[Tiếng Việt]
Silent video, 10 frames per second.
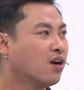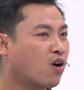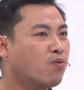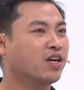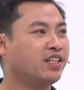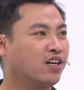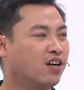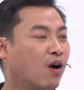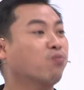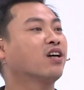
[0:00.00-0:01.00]
có một cái gì
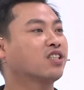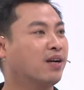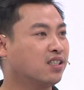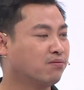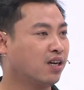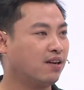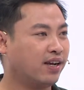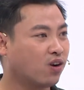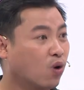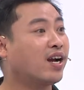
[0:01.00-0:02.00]
đó động lực cho bản thân mình là
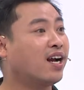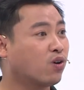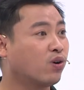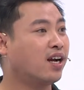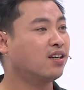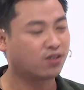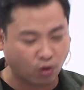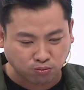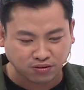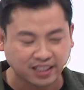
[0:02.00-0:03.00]
phải cố gắng
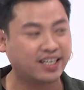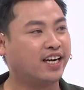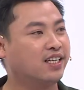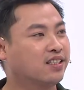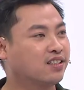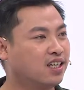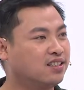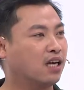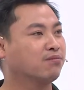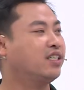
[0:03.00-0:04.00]
cũng như vậy cho
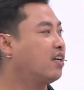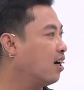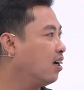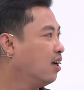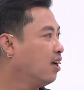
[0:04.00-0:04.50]
đến tận bây giờ.